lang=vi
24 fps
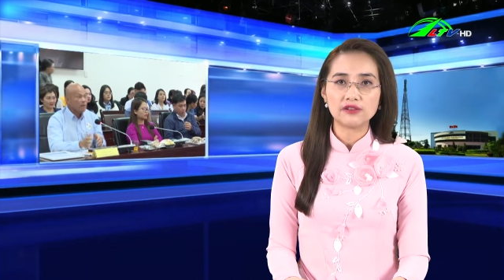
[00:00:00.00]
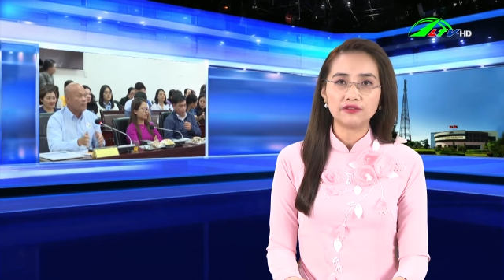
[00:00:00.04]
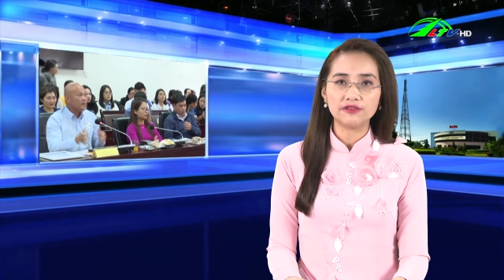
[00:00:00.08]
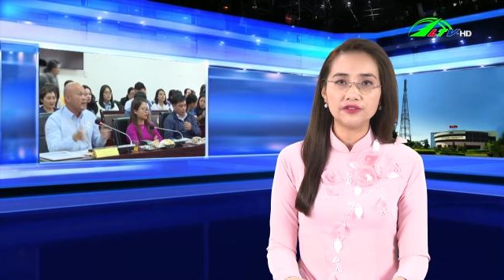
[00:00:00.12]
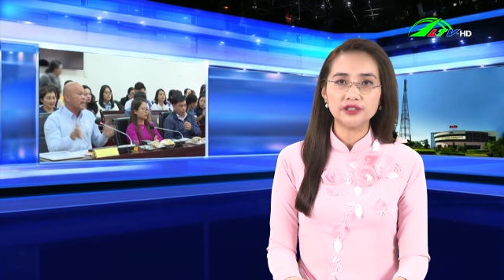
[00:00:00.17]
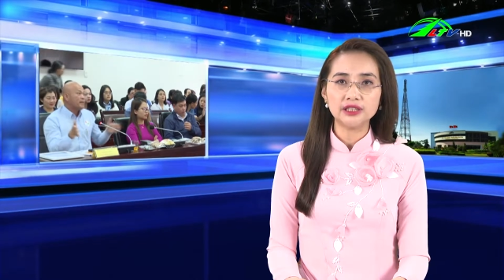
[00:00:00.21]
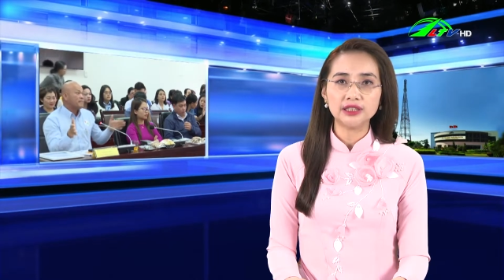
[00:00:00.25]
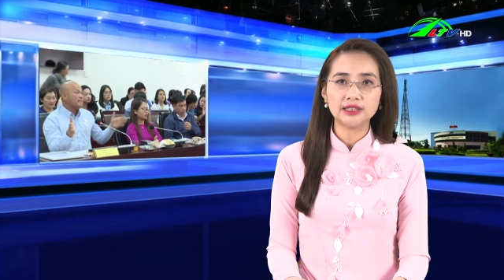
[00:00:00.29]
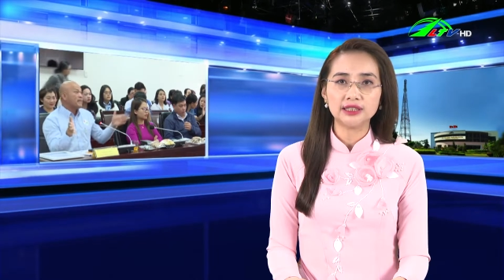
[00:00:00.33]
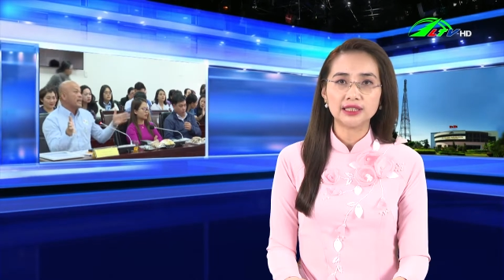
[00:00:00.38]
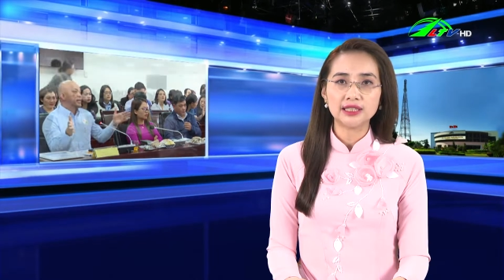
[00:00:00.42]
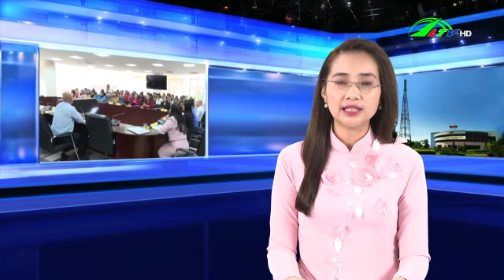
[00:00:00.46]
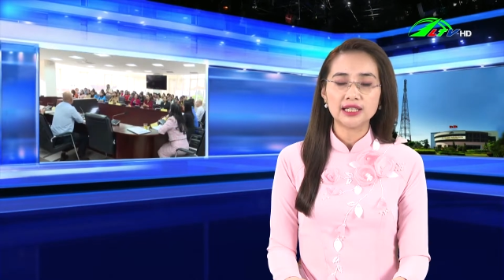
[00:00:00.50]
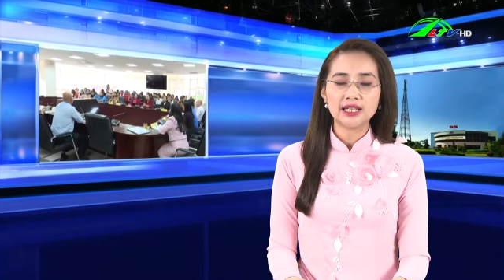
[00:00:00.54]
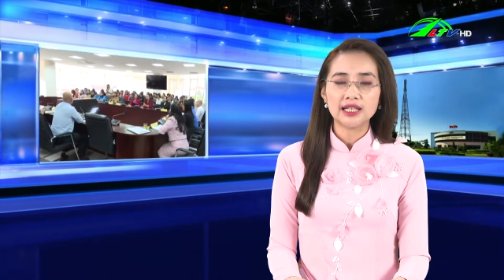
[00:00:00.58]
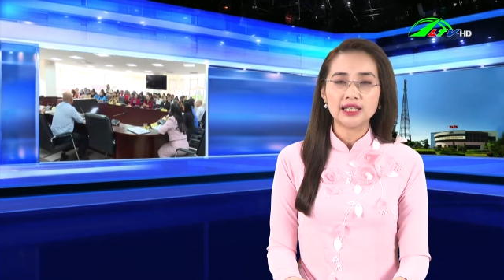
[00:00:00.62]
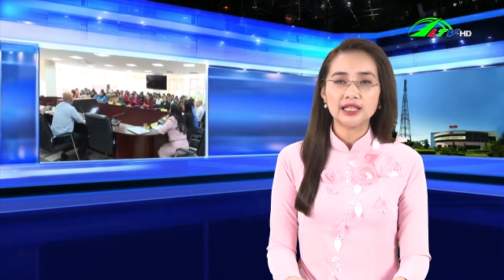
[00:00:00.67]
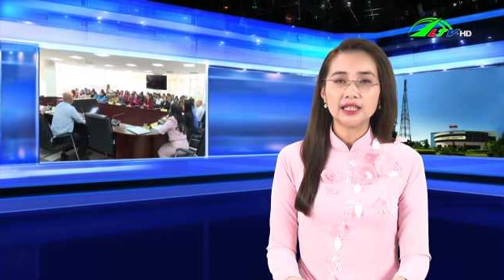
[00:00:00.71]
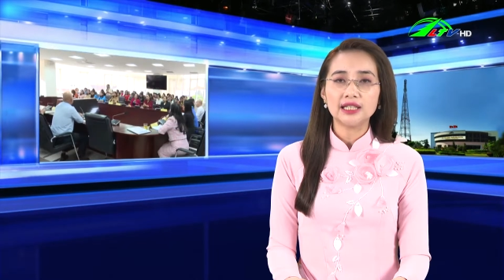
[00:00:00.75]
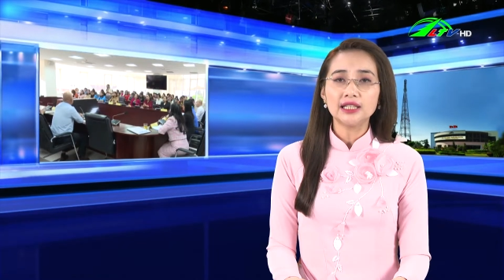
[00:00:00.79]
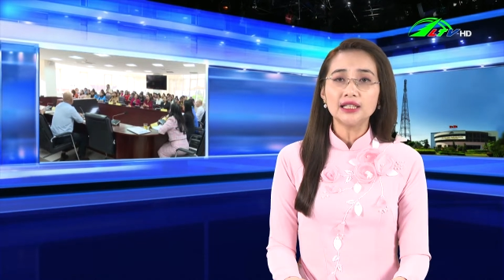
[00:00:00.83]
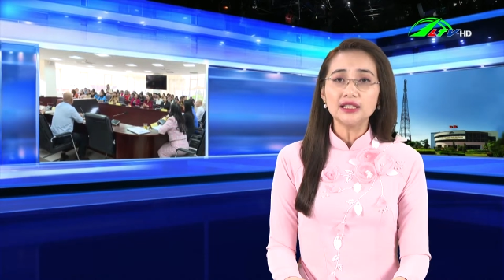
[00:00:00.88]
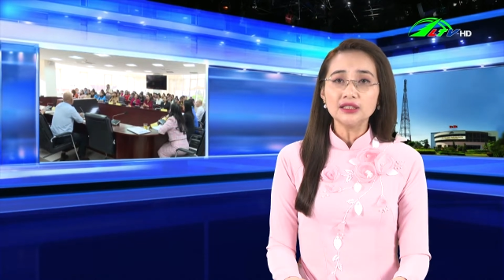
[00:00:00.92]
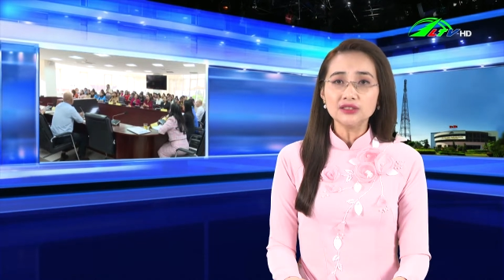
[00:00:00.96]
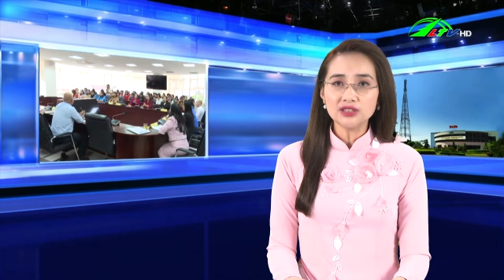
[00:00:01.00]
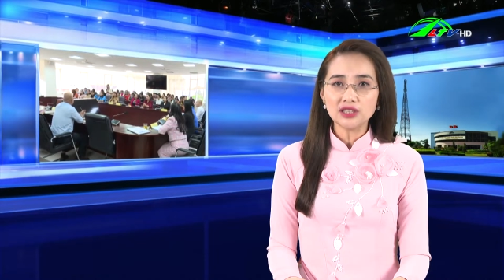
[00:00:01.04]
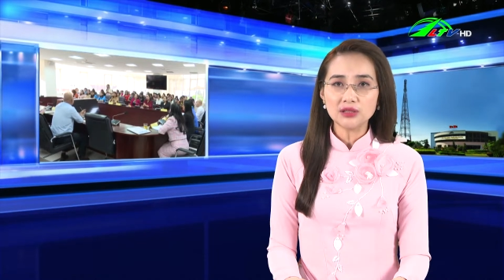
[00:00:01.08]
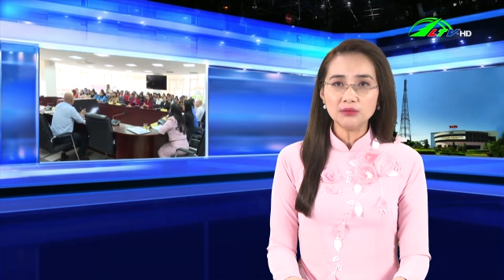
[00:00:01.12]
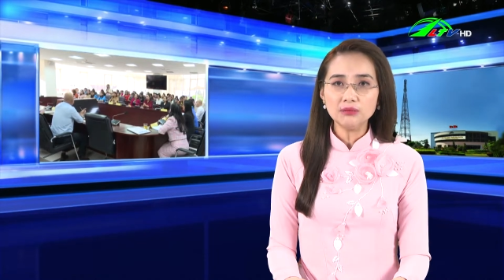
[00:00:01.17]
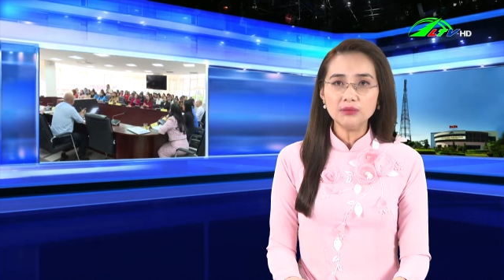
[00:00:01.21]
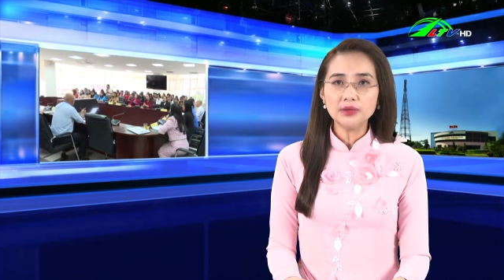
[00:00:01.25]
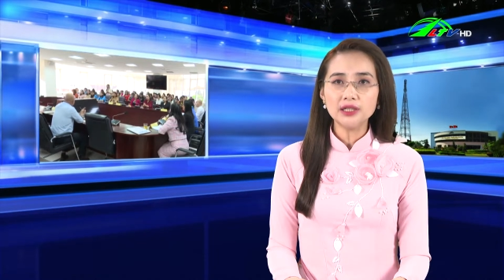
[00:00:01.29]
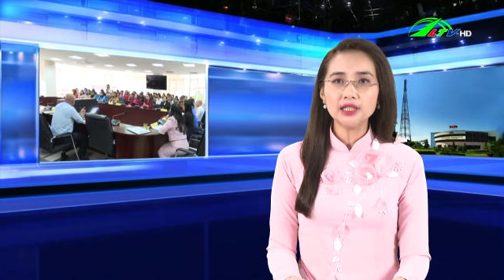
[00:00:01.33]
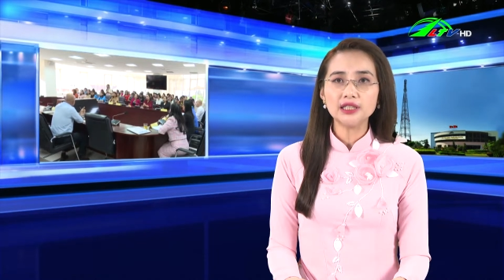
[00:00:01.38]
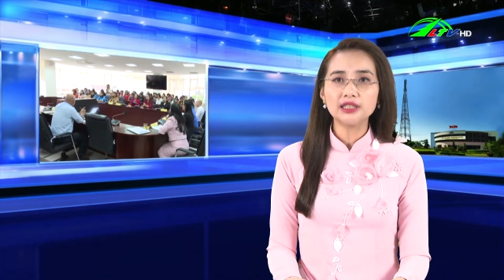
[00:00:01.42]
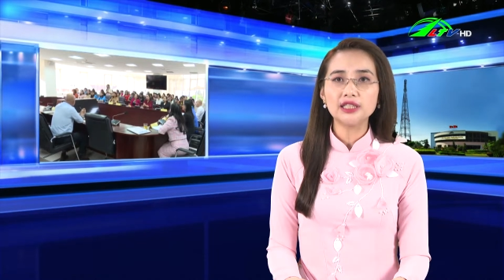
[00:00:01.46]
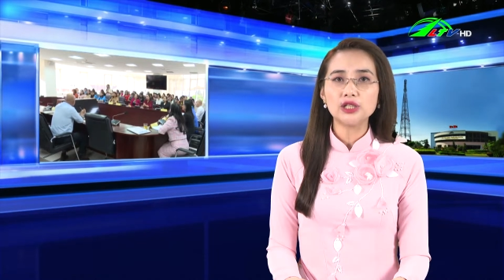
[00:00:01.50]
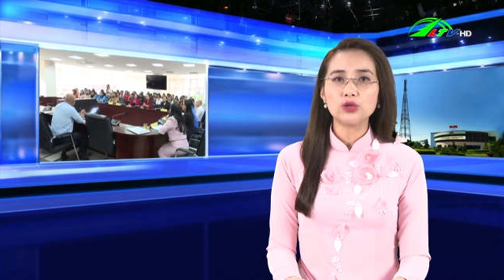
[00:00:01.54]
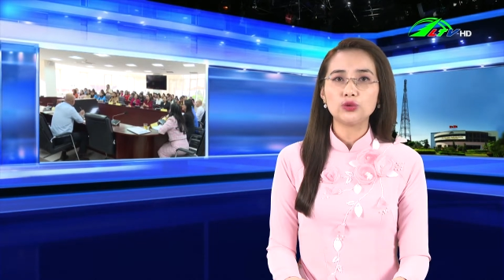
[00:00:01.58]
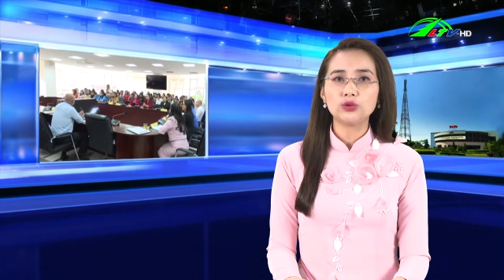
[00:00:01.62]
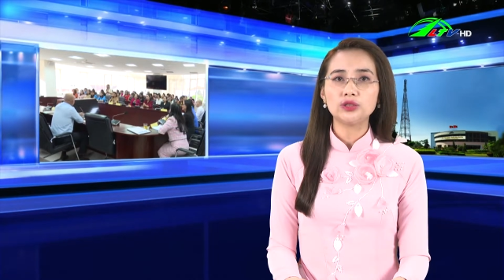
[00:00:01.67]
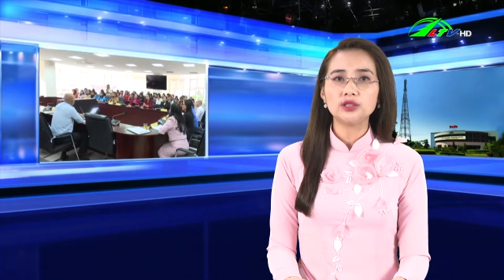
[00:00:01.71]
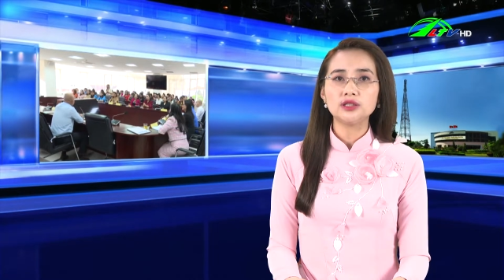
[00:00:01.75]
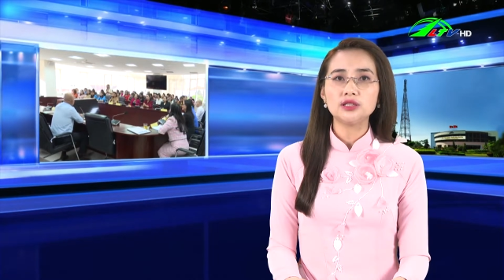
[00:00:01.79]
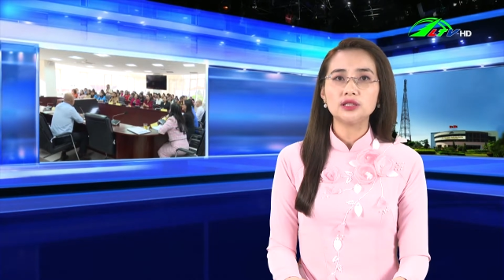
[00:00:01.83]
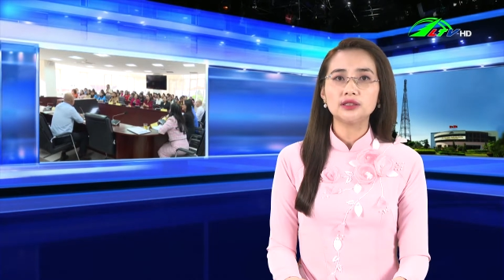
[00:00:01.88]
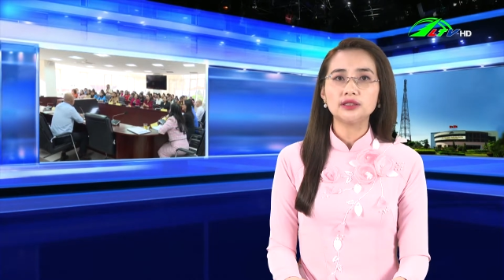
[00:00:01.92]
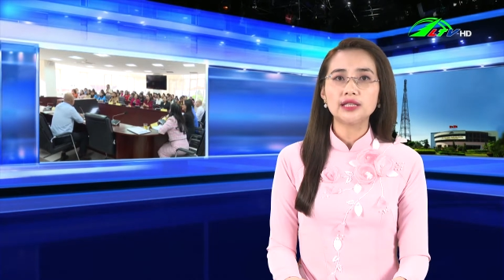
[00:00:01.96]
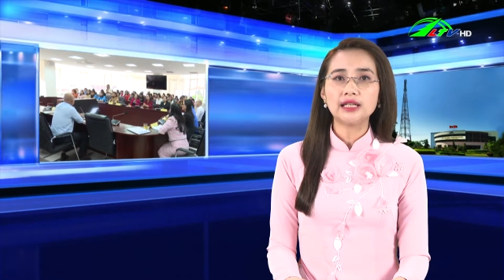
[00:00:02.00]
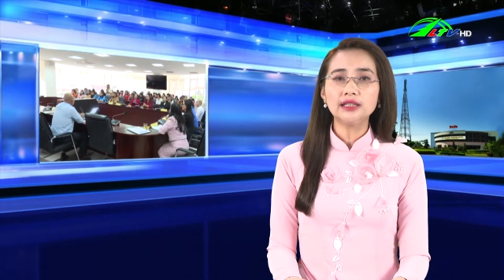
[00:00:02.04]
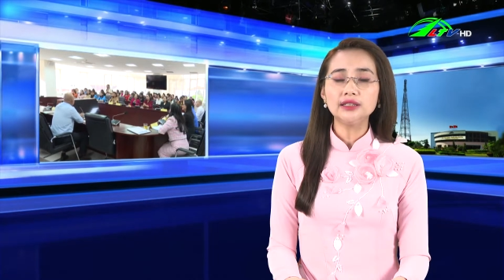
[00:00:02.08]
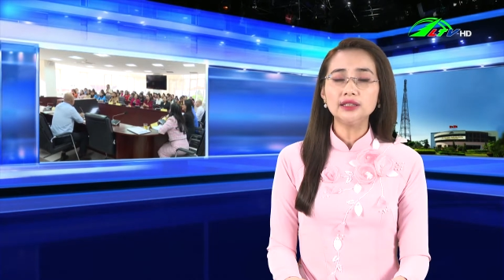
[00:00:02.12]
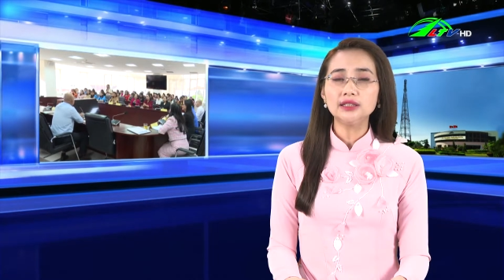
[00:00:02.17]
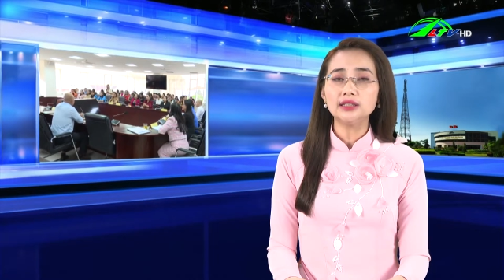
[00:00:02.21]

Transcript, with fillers: phương. chín mươi tiểu thương đến